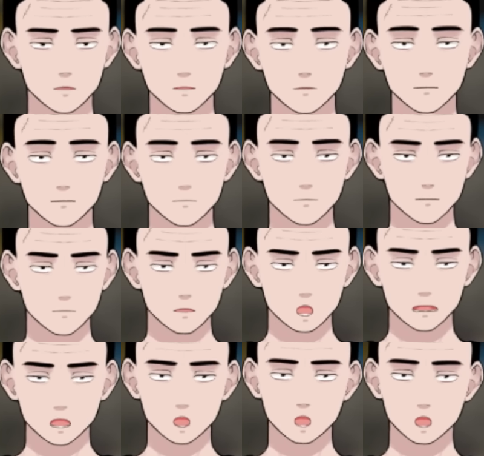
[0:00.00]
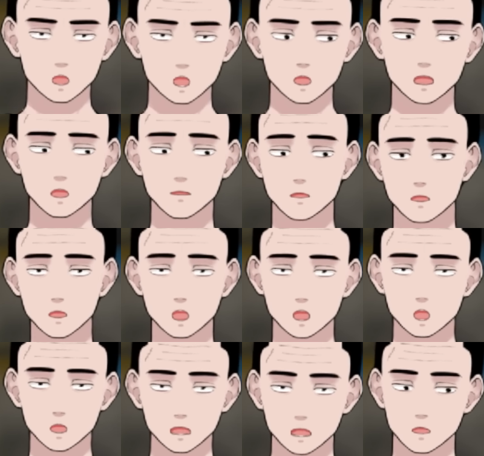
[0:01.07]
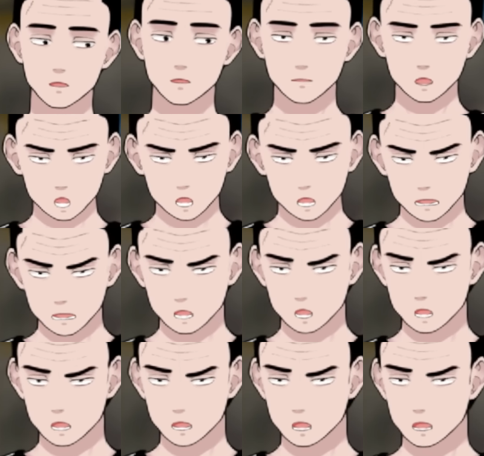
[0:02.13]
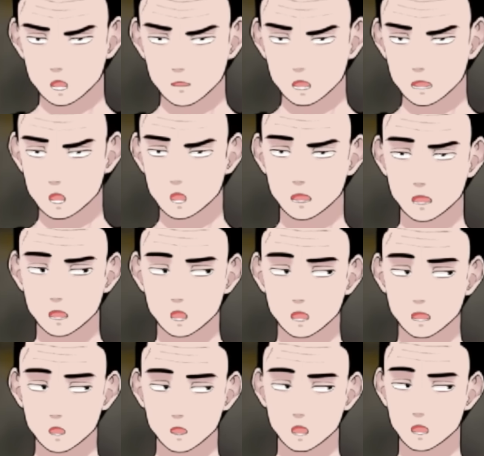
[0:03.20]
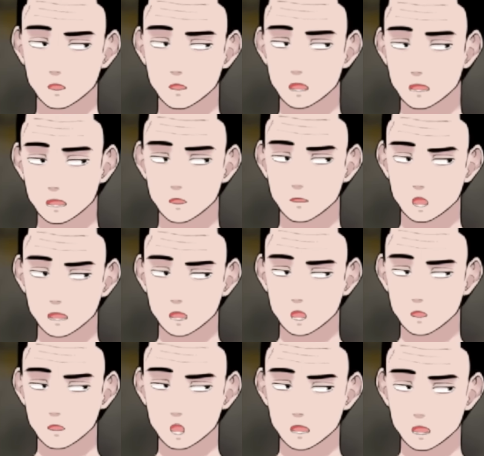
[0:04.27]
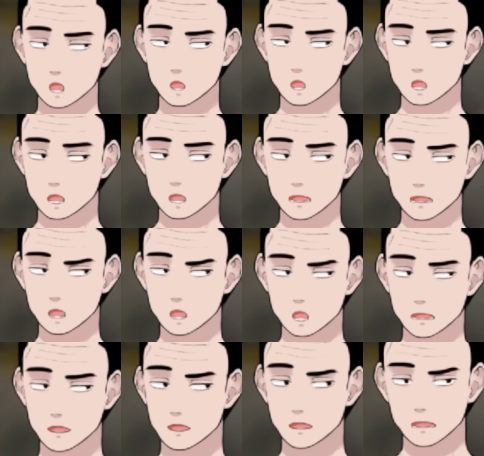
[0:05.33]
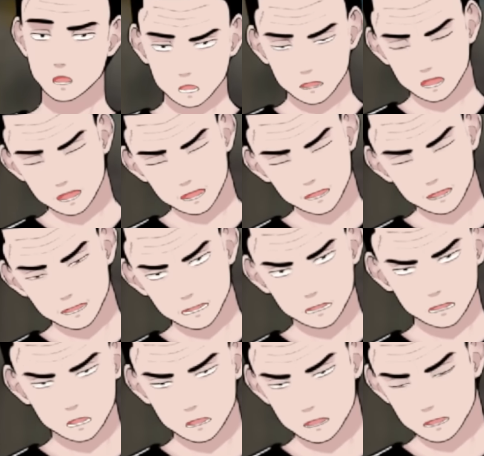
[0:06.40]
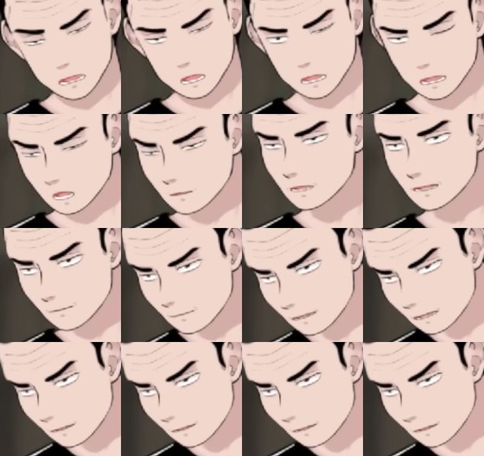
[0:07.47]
うん。もっと複雑な状況はあるのはわかるんです。ね、ここの着火点、こうしようと思ったのが、金ではないはずなんですね。